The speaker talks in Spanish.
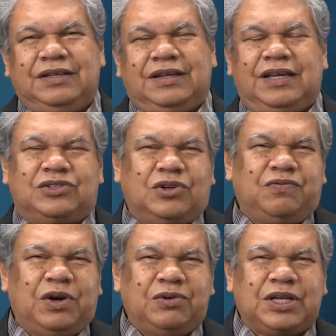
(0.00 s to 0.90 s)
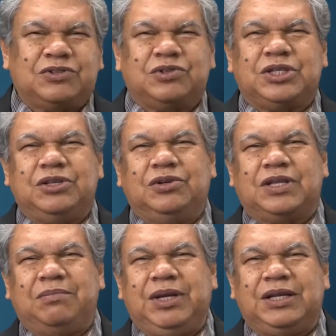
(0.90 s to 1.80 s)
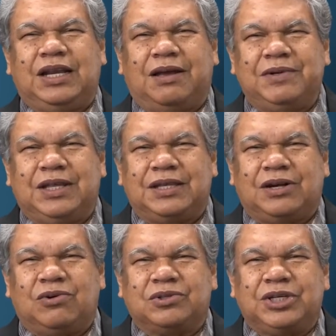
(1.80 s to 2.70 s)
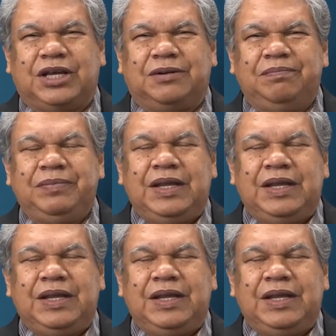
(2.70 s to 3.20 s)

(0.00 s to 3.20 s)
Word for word: Esto fue lo que sucedió también en la vida de José.